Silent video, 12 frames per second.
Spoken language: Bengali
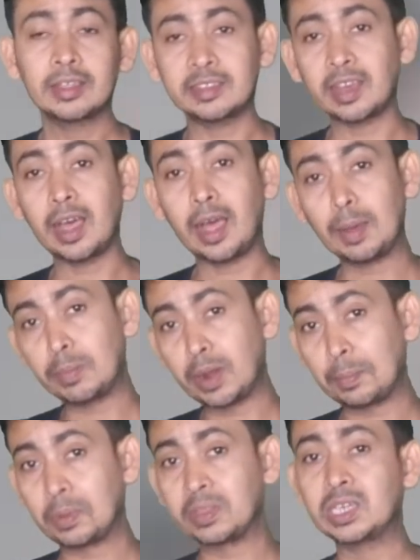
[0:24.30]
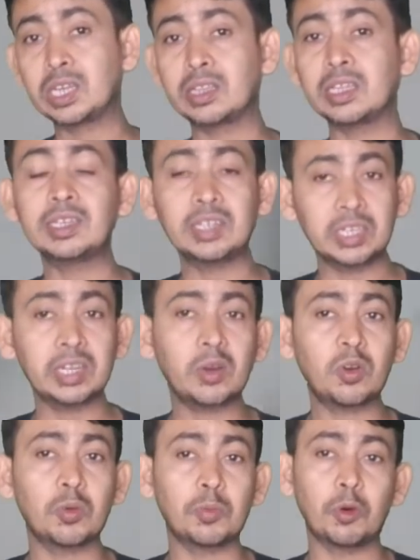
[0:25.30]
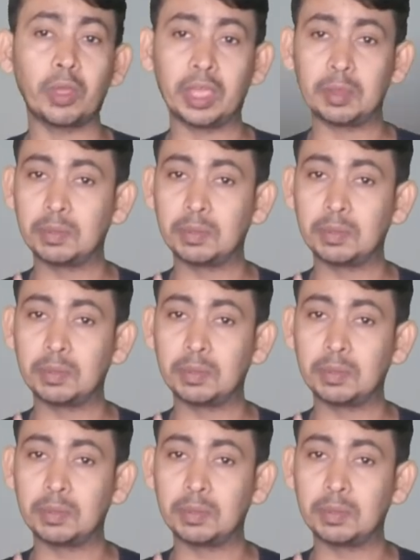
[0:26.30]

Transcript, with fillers: যা আমরা আপনাদের সাথে শেয়ার করব এই